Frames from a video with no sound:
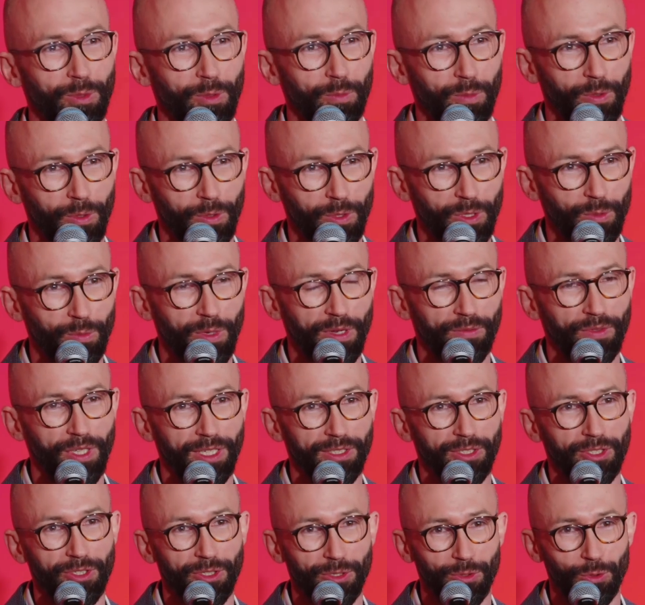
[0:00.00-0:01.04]

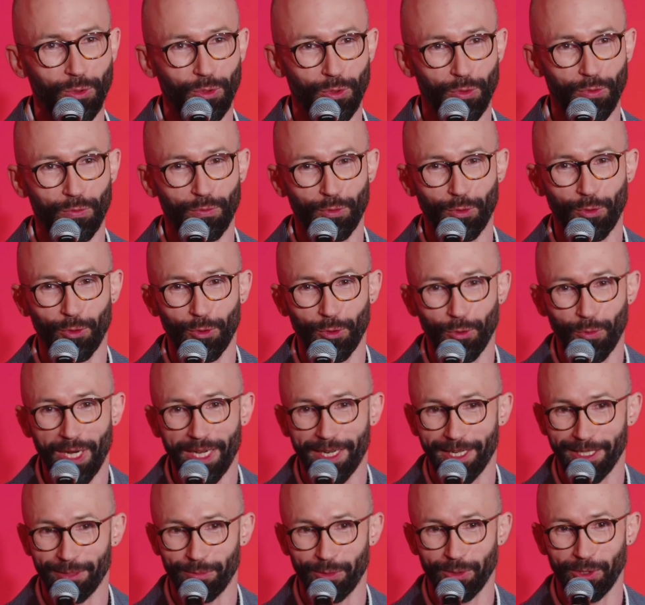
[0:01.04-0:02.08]
porozmawiać już w
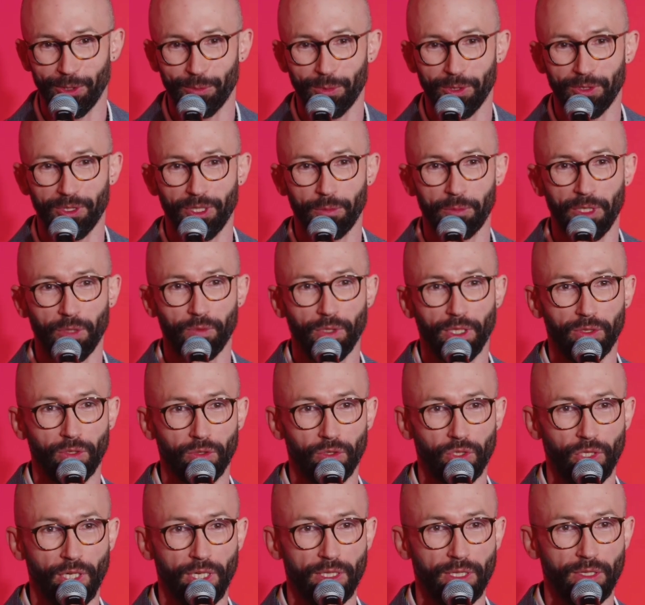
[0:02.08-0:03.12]
kuluarach, bo nie będę miał na to
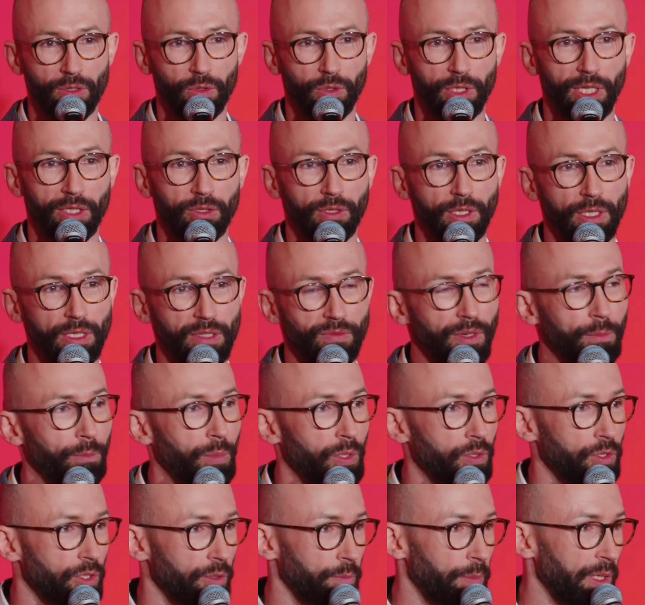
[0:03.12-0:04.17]
czasu. Ja to nazywam,
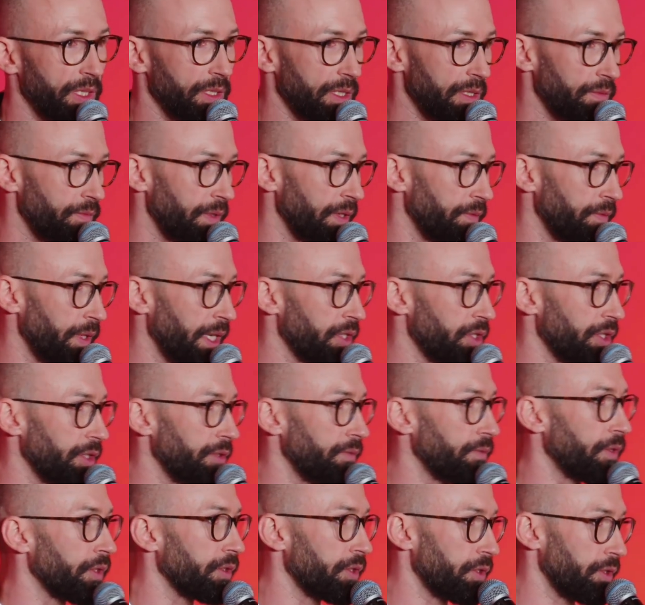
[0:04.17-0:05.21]
proszę Państwa,
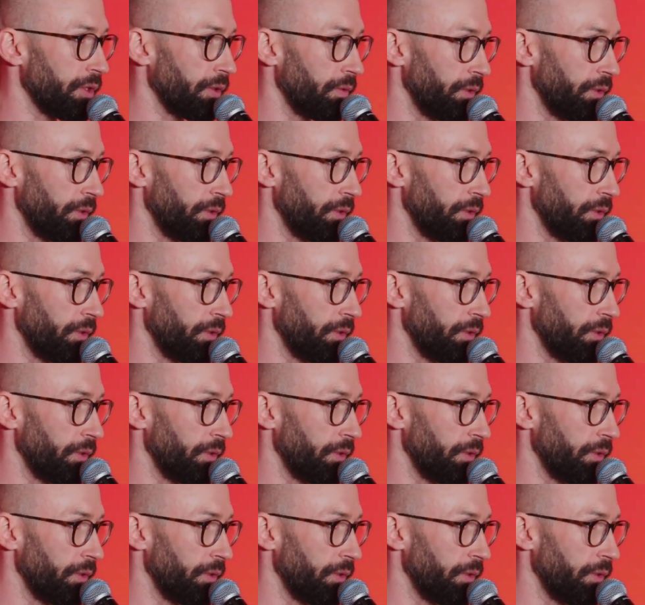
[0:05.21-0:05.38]
wrażliwością